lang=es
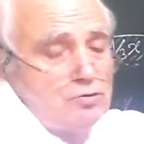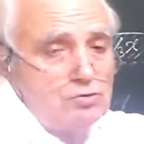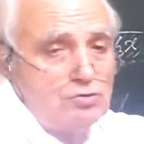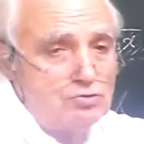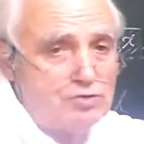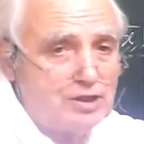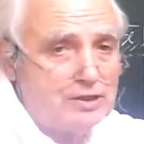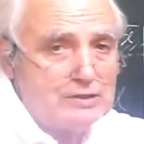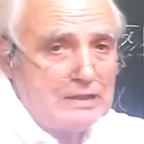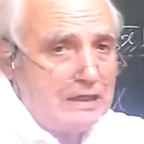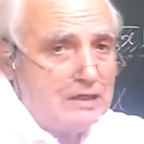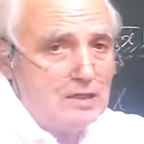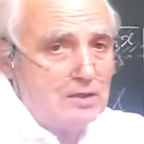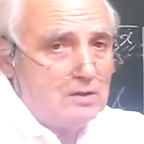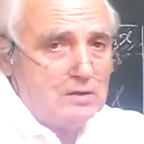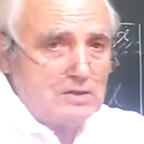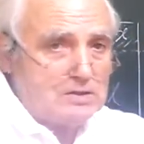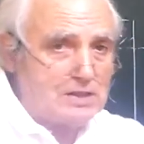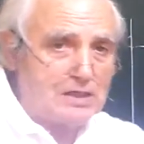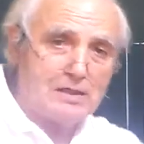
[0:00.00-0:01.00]

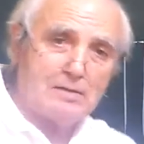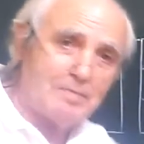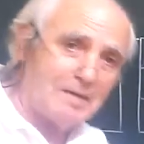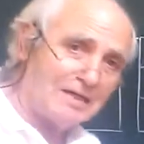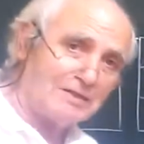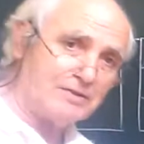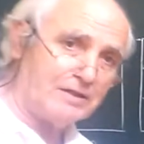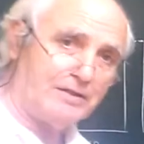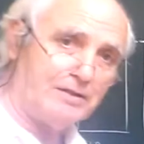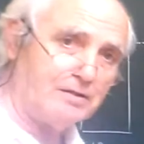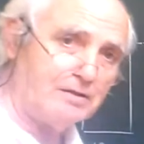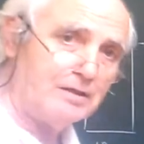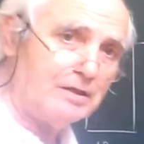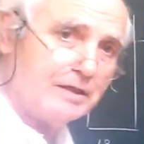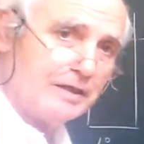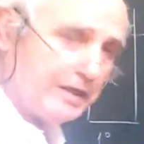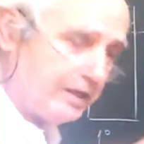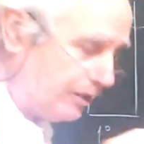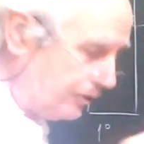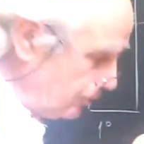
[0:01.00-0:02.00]
280, que es lo que se reparte.
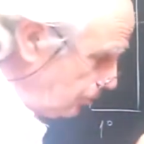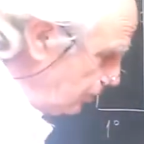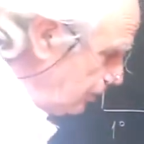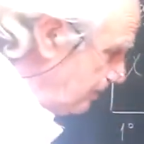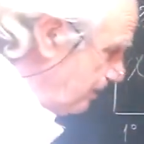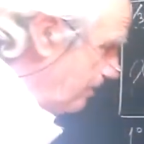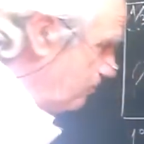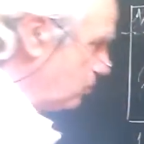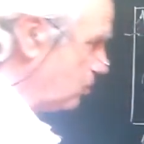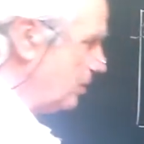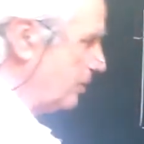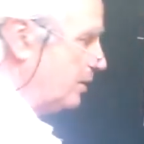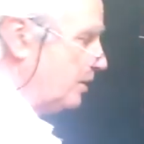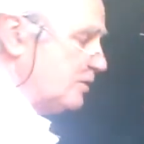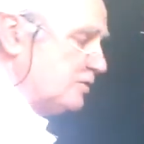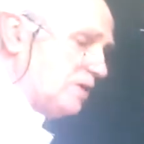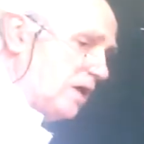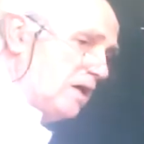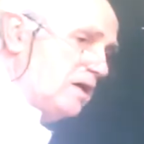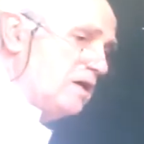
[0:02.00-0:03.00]
Entonces vamos a